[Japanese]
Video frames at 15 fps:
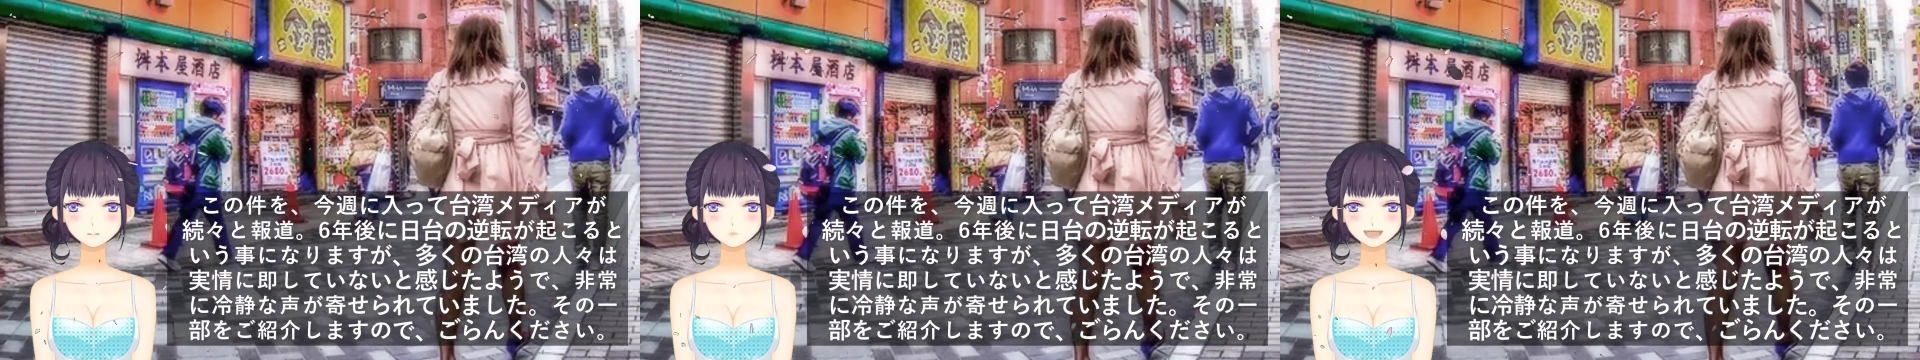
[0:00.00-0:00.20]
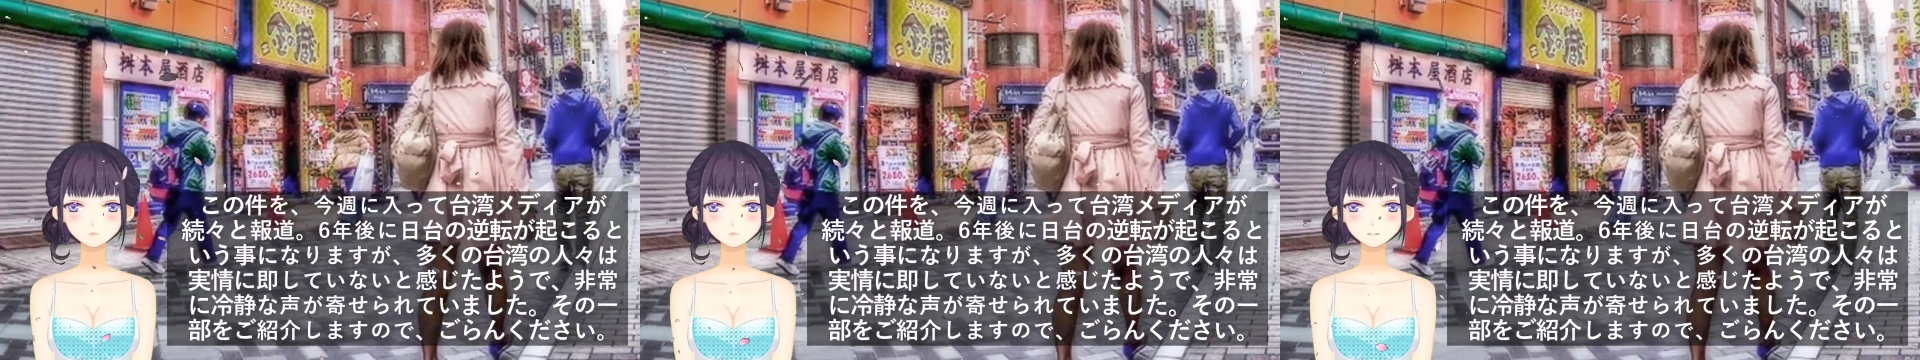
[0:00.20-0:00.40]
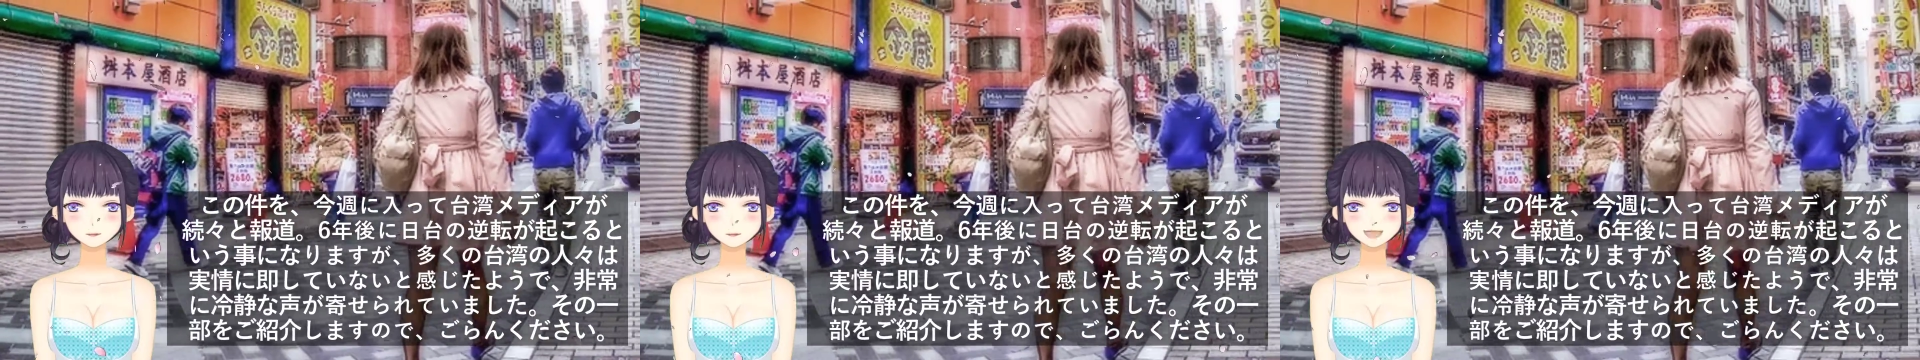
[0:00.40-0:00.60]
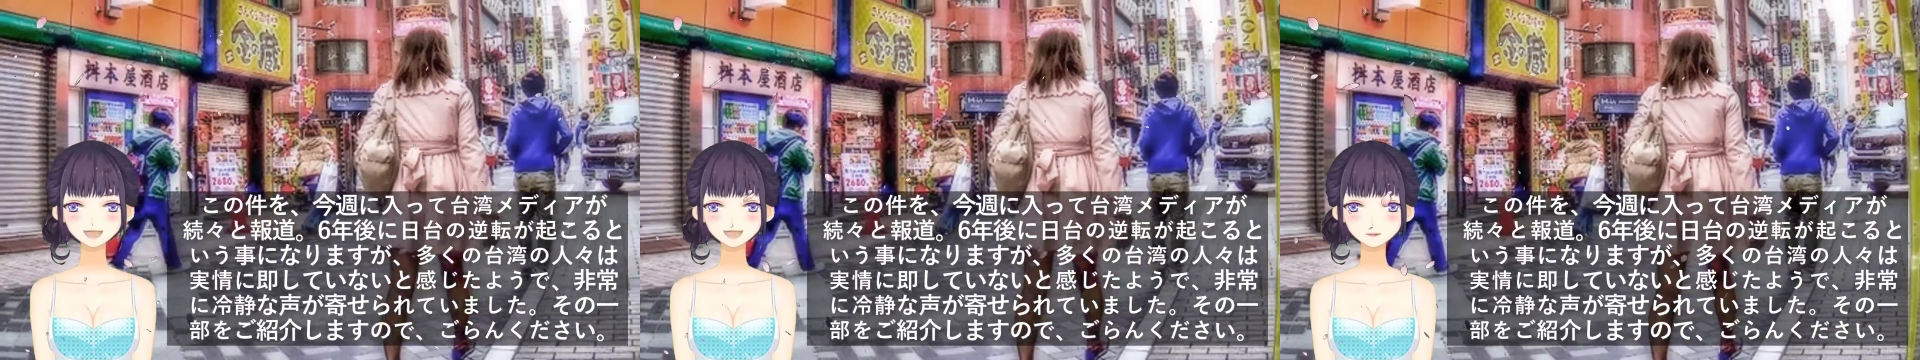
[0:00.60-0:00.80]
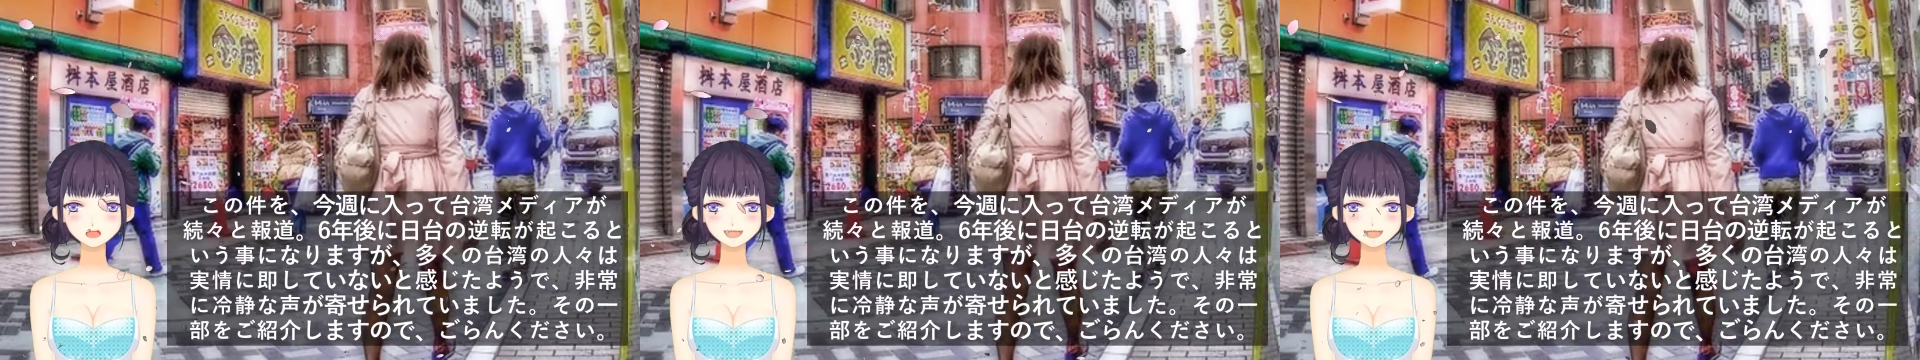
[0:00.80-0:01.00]
住宅価
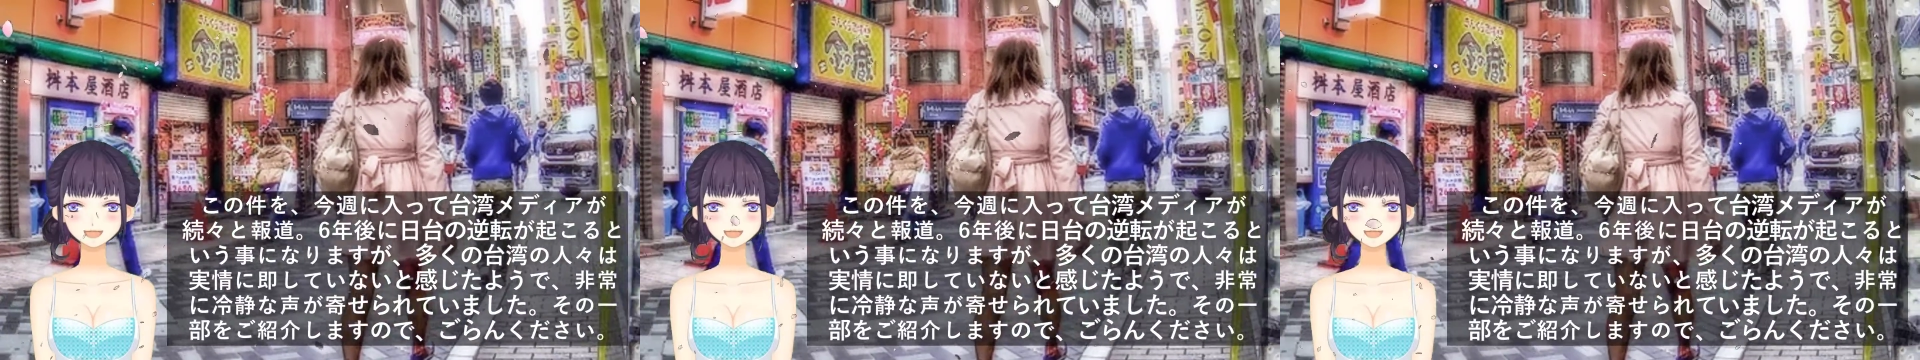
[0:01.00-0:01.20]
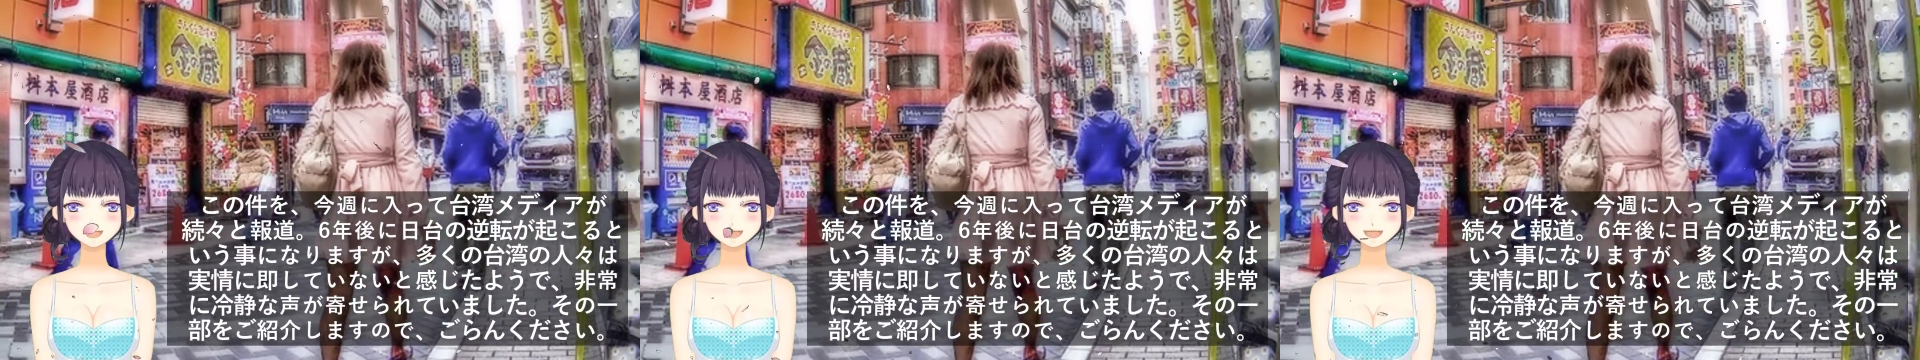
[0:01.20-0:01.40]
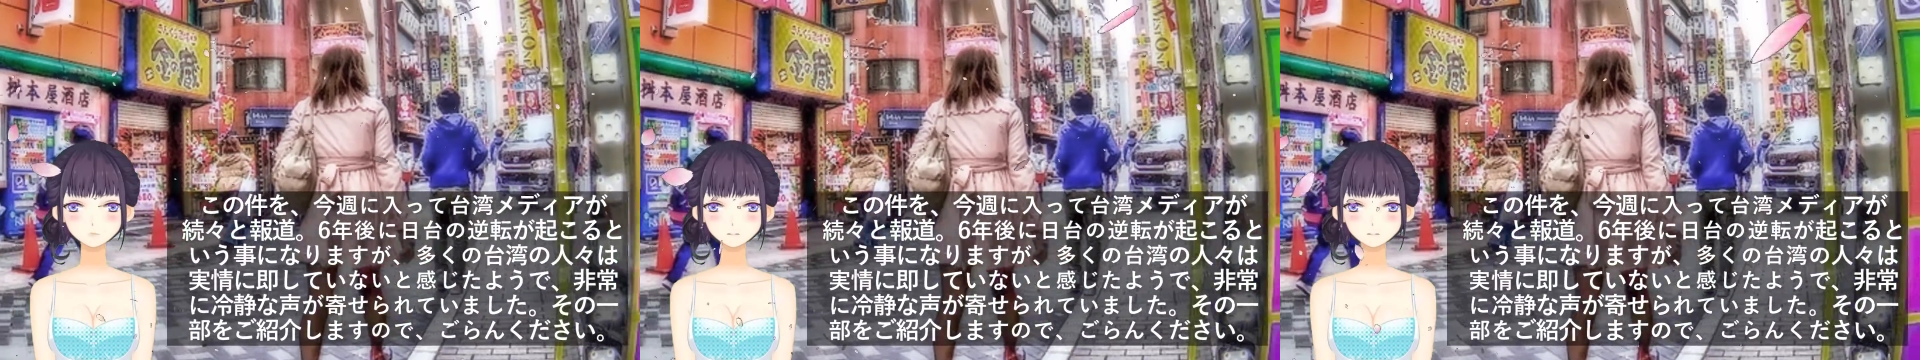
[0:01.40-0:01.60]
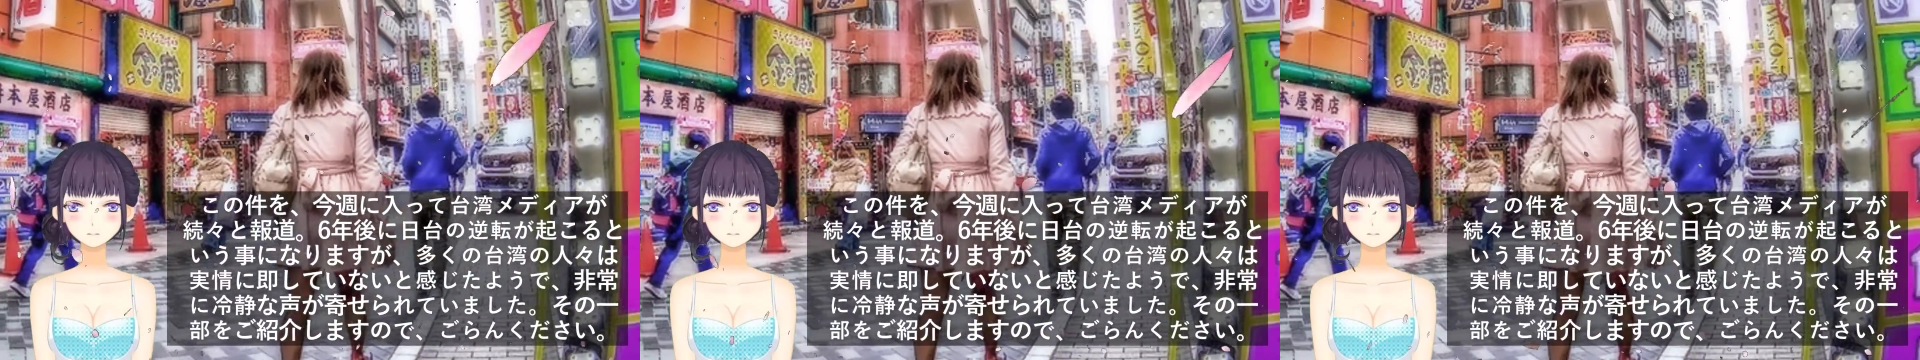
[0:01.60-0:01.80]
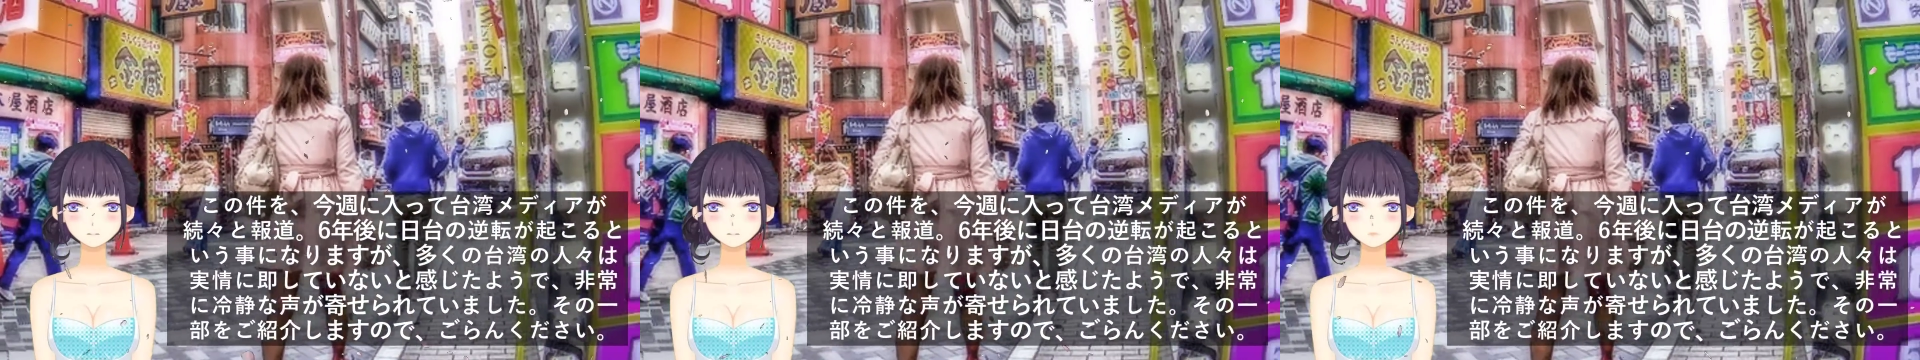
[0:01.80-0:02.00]
格ばかり高騰し
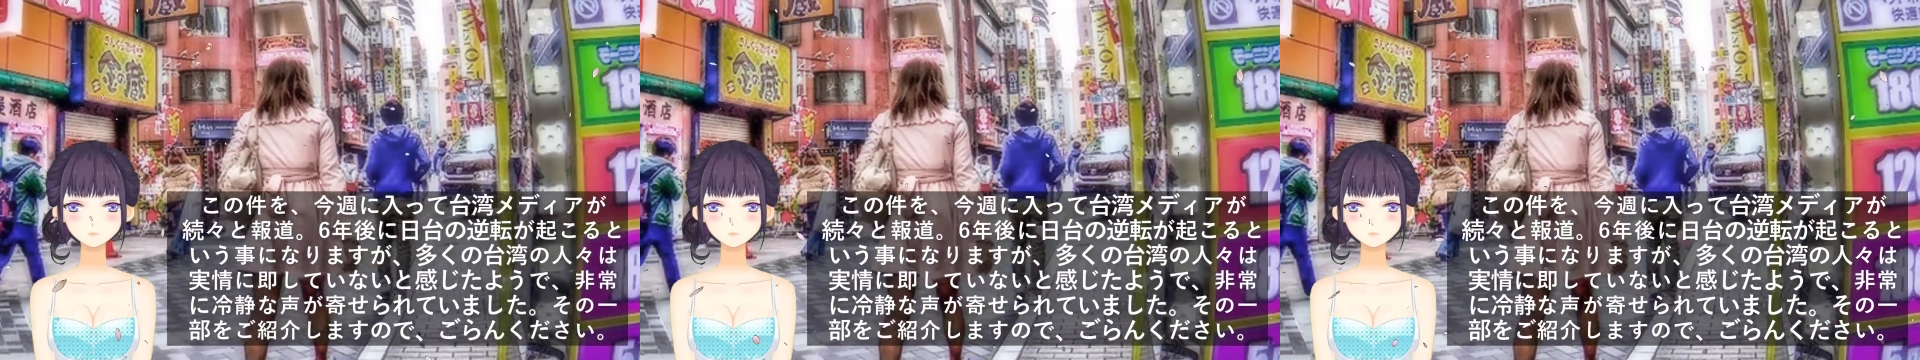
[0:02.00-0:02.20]
てて、